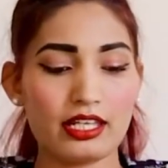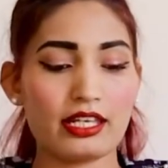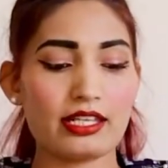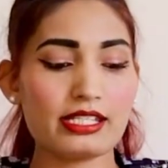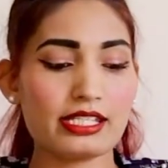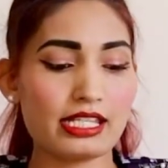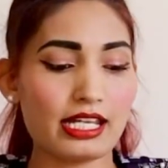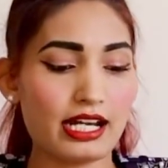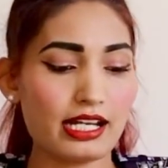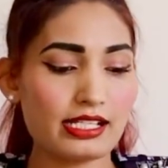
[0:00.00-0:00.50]

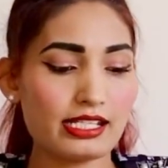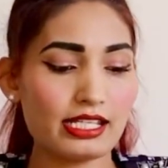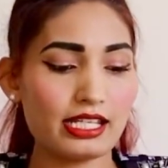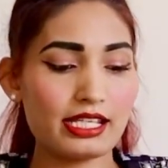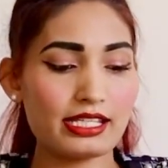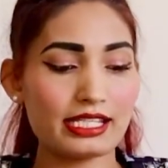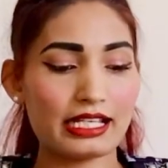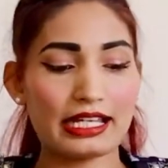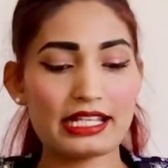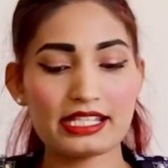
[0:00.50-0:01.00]
इस तरह
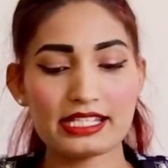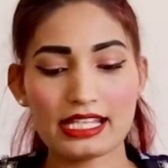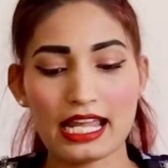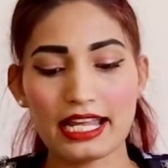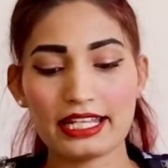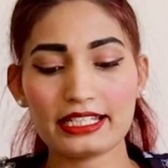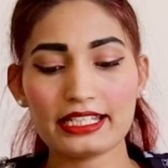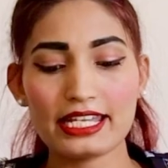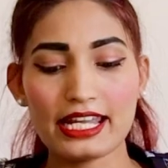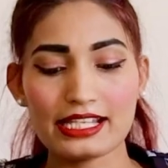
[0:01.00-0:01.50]
से इसका
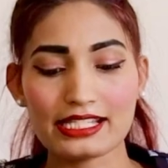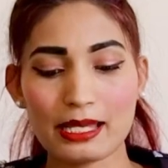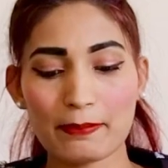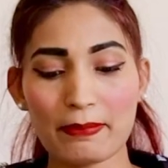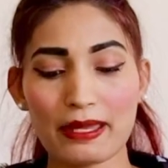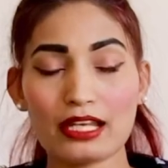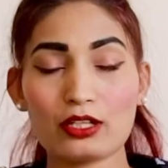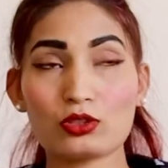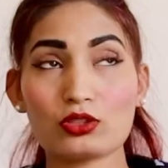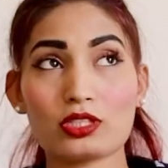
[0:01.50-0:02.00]
स्टाइल ही ऐसा
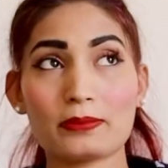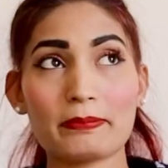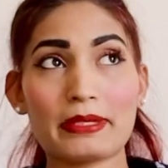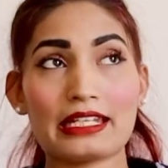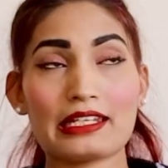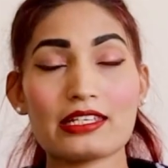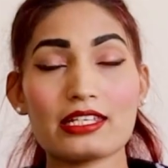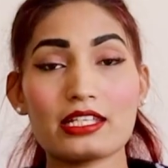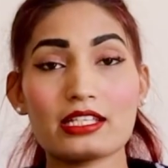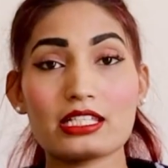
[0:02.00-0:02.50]
पहले तो जब
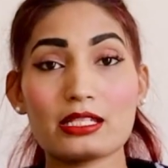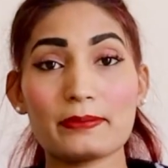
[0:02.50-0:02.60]
मैंने